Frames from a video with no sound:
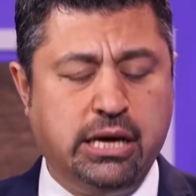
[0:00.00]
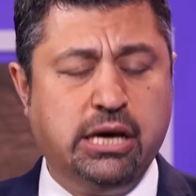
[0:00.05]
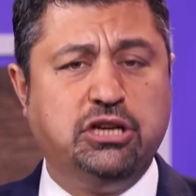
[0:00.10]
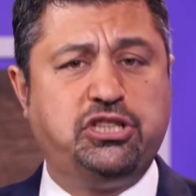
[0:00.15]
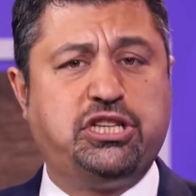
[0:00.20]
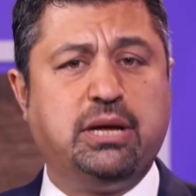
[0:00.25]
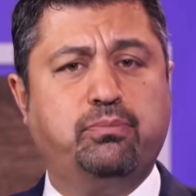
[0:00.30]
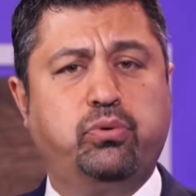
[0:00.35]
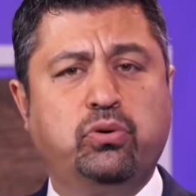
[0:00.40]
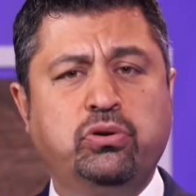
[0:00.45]

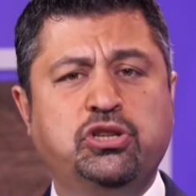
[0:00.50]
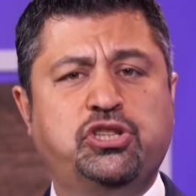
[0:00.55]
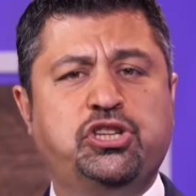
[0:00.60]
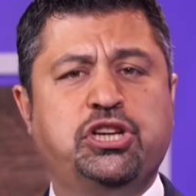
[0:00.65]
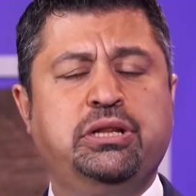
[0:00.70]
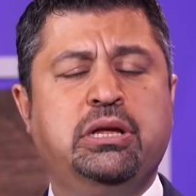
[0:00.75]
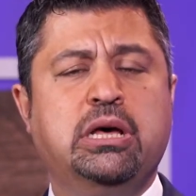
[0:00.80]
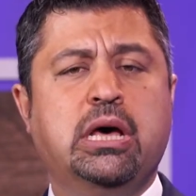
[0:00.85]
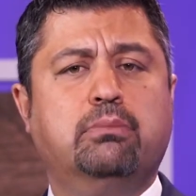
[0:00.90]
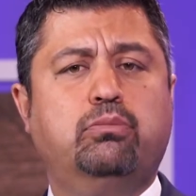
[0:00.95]
İşte bunun
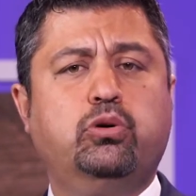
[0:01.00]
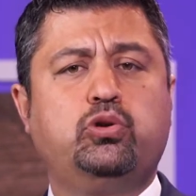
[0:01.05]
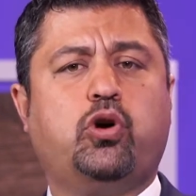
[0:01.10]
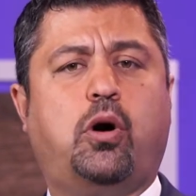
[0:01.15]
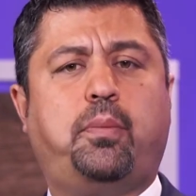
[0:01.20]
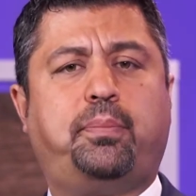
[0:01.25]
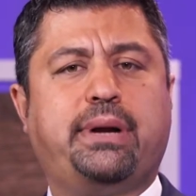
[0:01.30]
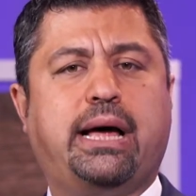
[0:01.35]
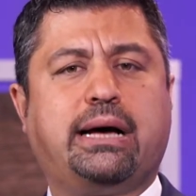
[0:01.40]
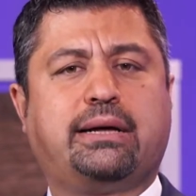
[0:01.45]
için bu
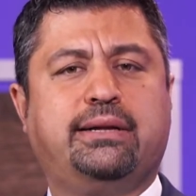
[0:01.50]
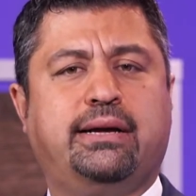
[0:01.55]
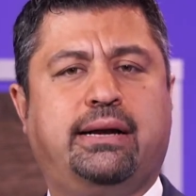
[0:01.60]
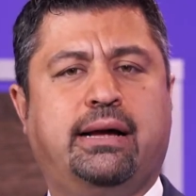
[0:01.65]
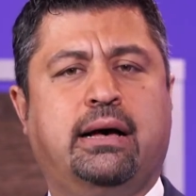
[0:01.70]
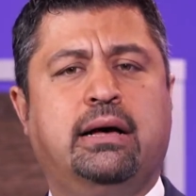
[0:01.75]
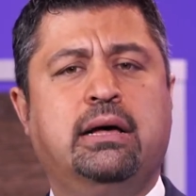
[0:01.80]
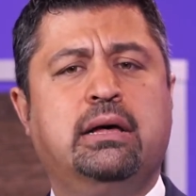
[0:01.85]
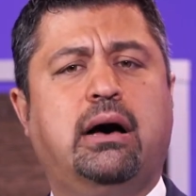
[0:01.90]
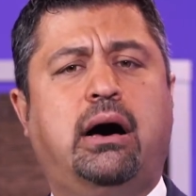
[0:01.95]

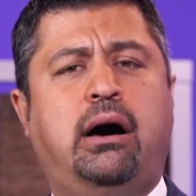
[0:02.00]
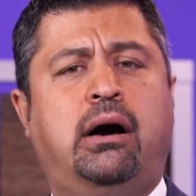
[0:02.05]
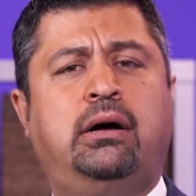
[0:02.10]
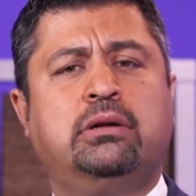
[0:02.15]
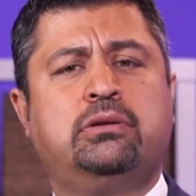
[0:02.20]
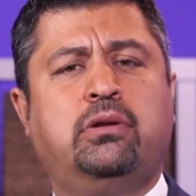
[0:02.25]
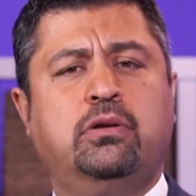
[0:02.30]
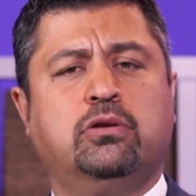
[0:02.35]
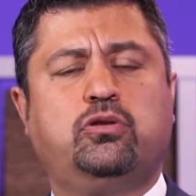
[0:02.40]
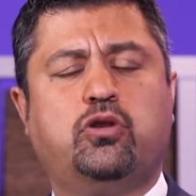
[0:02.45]
topraklara,
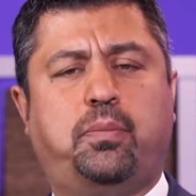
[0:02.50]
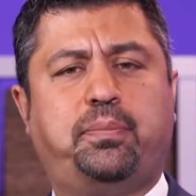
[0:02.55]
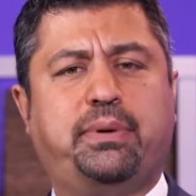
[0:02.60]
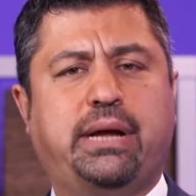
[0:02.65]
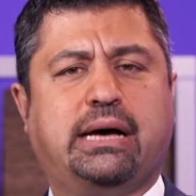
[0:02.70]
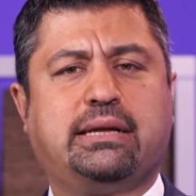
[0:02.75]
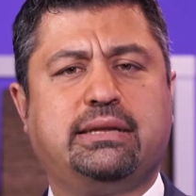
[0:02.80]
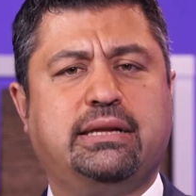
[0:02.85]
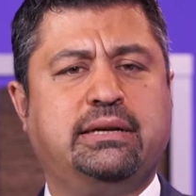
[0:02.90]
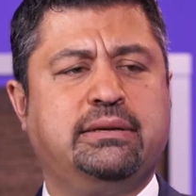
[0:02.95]
Anadolu
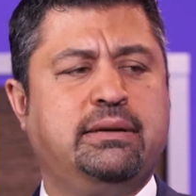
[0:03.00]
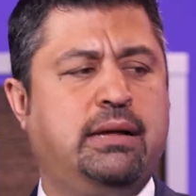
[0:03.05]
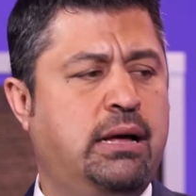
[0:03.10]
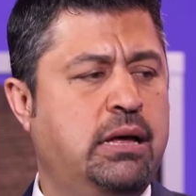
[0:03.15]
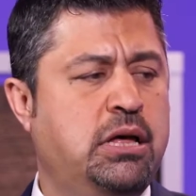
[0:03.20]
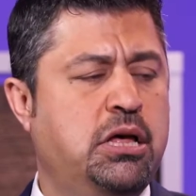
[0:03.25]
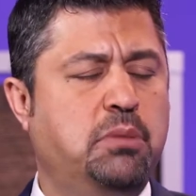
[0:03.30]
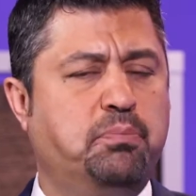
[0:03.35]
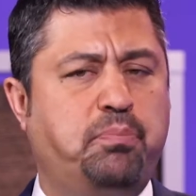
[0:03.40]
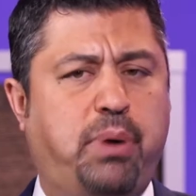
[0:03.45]
topraklarına
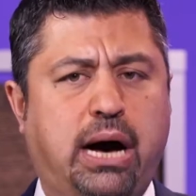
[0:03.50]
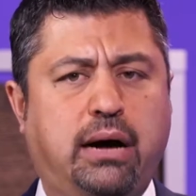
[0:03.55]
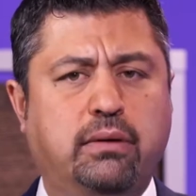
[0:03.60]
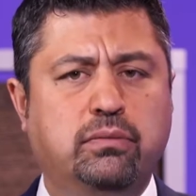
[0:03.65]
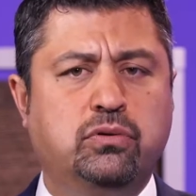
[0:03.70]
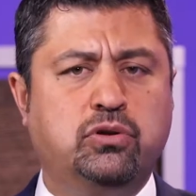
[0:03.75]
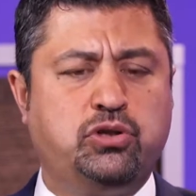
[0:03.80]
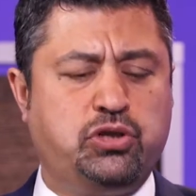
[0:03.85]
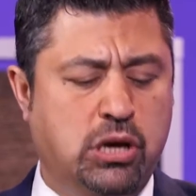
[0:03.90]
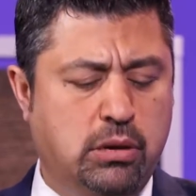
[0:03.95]

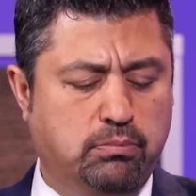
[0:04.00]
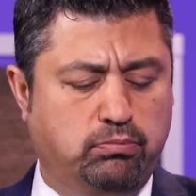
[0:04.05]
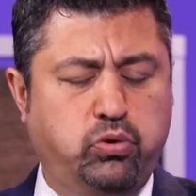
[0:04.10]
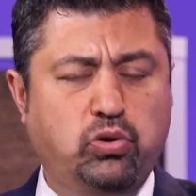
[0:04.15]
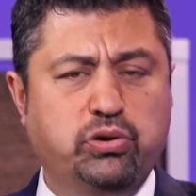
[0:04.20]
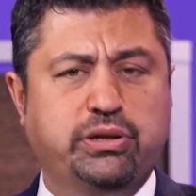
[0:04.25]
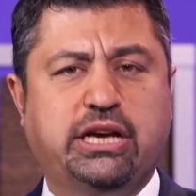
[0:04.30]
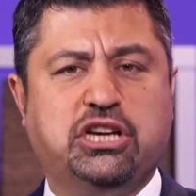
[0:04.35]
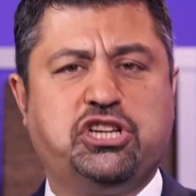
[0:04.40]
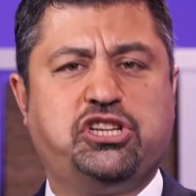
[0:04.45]
Pavlus
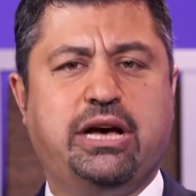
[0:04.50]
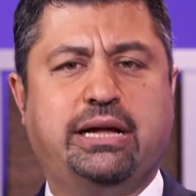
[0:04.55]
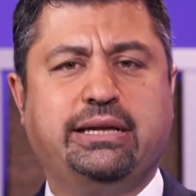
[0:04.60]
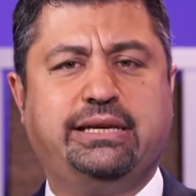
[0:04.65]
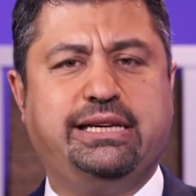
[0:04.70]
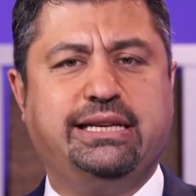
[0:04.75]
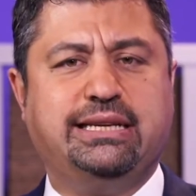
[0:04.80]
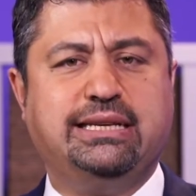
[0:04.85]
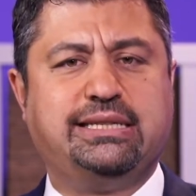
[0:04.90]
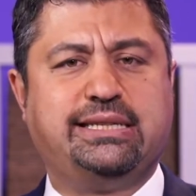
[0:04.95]
burada yaşayan
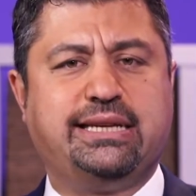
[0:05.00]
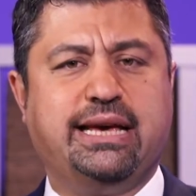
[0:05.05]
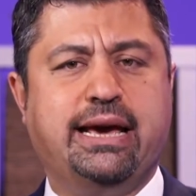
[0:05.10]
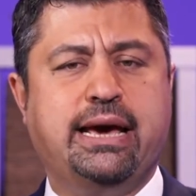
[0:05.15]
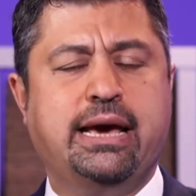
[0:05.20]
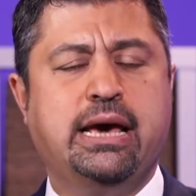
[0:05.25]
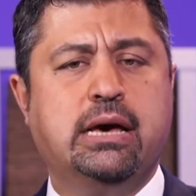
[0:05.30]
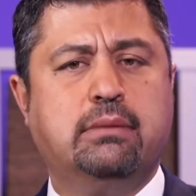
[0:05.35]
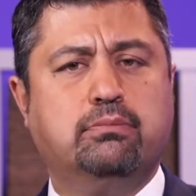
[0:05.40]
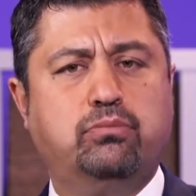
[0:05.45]

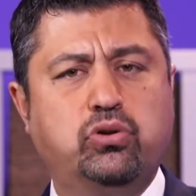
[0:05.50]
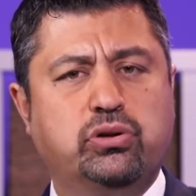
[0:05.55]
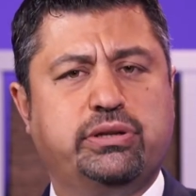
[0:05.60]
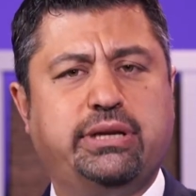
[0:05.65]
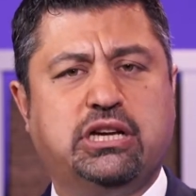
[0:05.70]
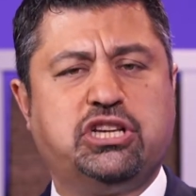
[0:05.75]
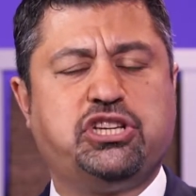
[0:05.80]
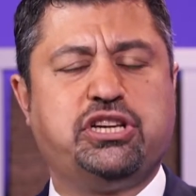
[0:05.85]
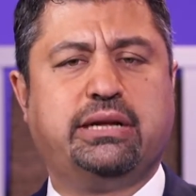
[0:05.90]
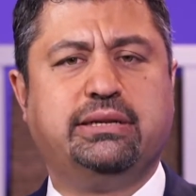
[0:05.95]
kiliseye, burada
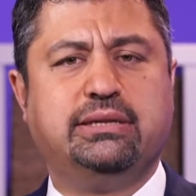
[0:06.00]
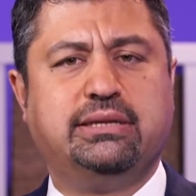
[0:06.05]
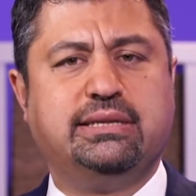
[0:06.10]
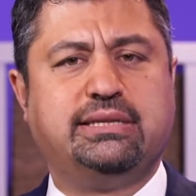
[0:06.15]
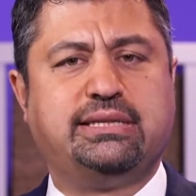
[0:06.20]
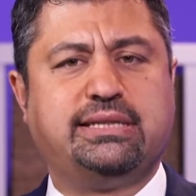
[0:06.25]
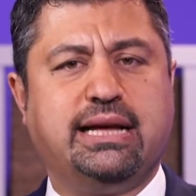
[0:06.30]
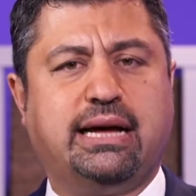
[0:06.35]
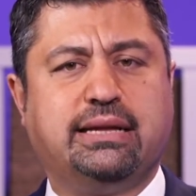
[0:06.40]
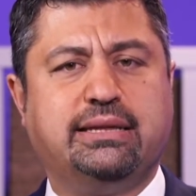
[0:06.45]
yaşayan
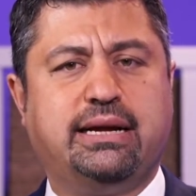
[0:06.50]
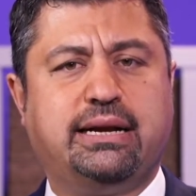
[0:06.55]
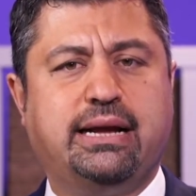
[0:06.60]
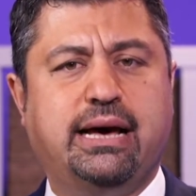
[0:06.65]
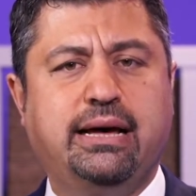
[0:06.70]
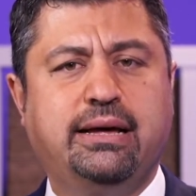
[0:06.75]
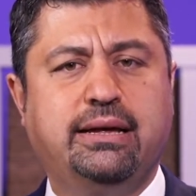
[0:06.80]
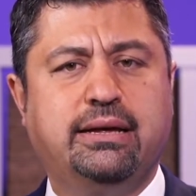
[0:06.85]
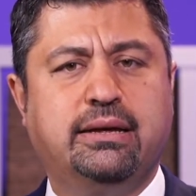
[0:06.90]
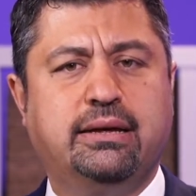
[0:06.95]

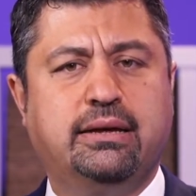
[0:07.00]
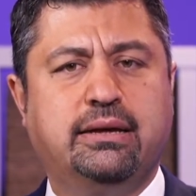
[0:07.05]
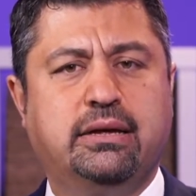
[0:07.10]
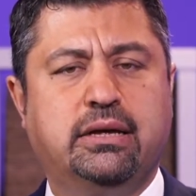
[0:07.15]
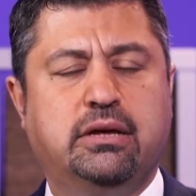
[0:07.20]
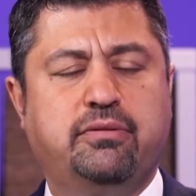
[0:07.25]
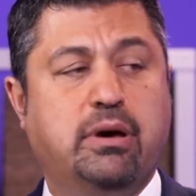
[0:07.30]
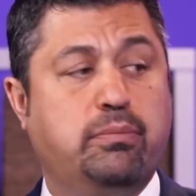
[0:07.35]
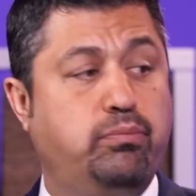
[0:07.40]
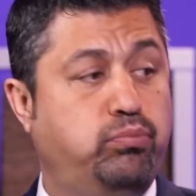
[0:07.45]
Hristiyanlara
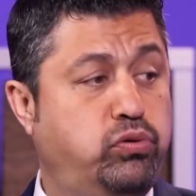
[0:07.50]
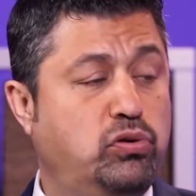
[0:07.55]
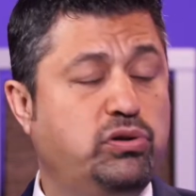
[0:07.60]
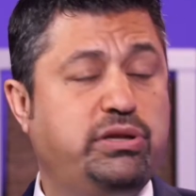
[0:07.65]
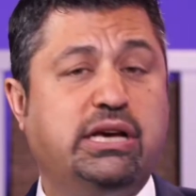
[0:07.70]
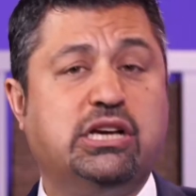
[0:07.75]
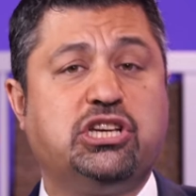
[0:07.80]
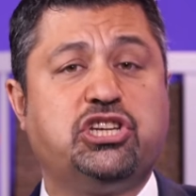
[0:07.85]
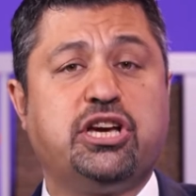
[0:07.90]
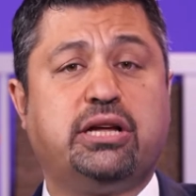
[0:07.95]
ve burada
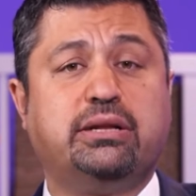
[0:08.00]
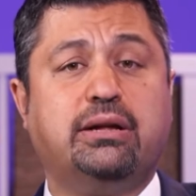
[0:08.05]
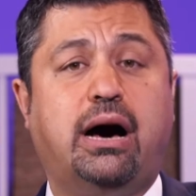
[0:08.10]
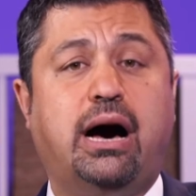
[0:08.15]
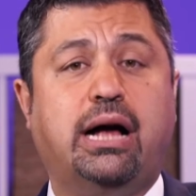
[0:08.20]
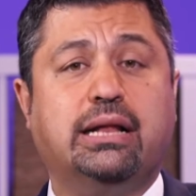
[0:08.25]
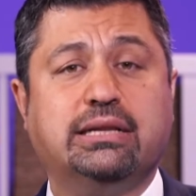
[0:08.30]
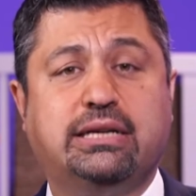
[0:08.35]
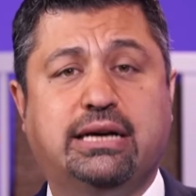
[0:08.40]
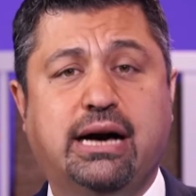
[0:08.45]
yaşayan
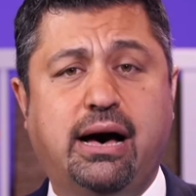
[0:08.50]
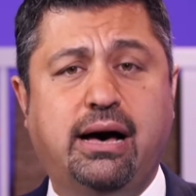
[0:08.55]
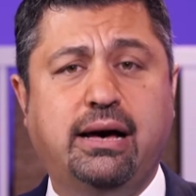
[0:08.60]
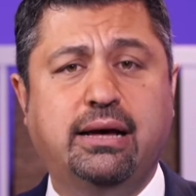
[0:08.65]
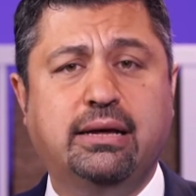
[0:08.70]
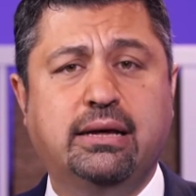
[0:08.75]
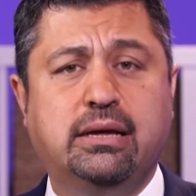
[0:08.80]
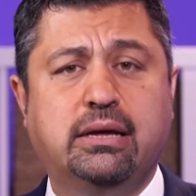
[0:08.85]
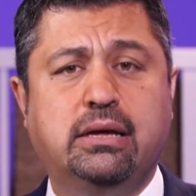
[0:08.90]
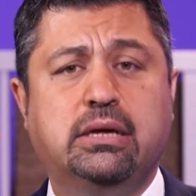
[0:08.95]
halka
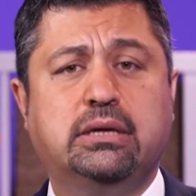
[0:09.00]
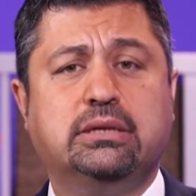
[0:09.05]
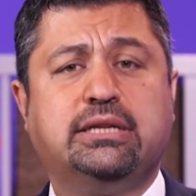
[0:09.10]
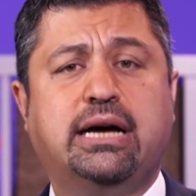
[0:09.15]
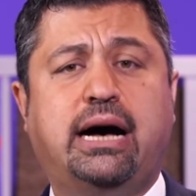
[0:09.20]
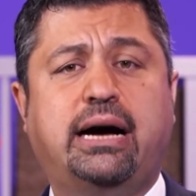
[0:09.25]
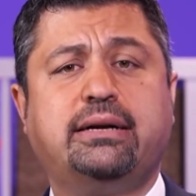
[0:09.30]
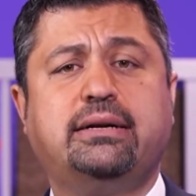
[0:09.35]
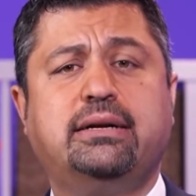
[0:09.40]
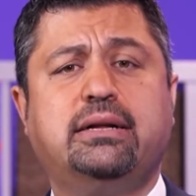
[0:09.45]

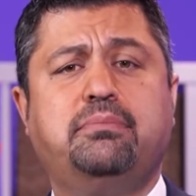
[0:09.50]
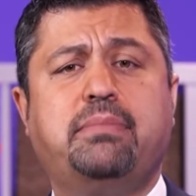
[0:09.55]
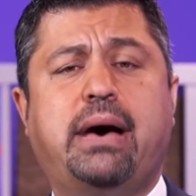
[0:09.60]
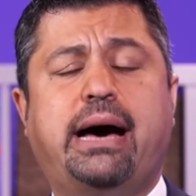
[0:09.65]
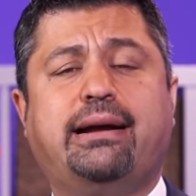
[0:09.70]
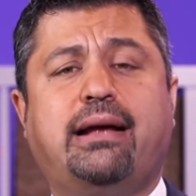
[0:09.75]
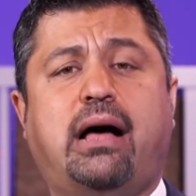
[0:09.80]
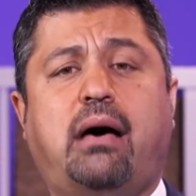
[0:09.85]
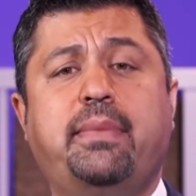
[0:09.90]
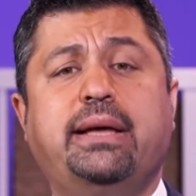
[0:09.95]
Tanrı'nın
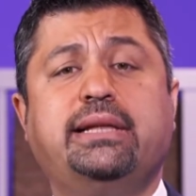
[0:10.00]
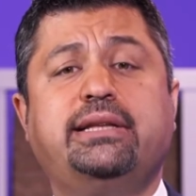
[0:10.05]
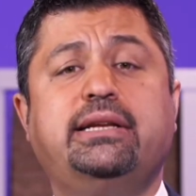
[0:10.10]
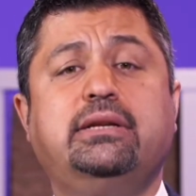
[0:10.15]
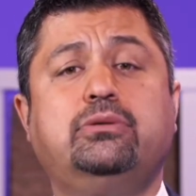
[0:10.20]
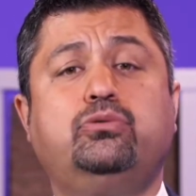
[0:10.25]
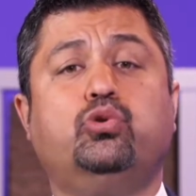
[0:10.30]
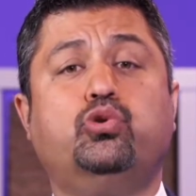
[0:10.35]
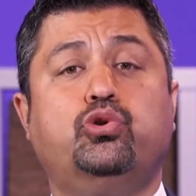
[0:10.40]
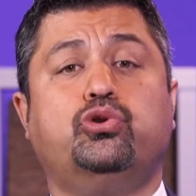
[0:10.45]

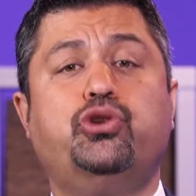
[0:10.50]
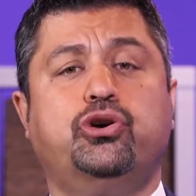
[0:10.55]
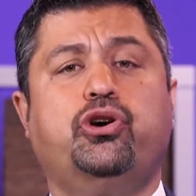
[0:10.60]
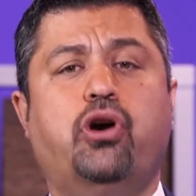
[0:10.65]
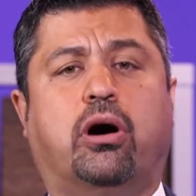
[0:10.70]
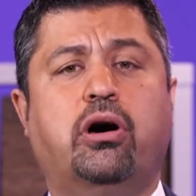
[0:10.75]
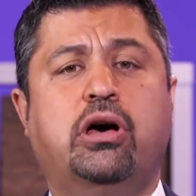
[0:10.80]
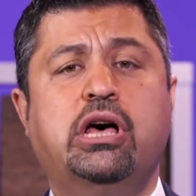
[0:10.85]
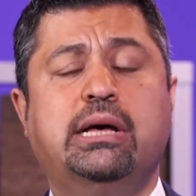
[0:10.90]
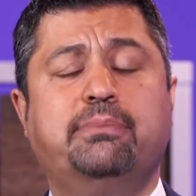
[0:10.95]
merhametini duyuruyor.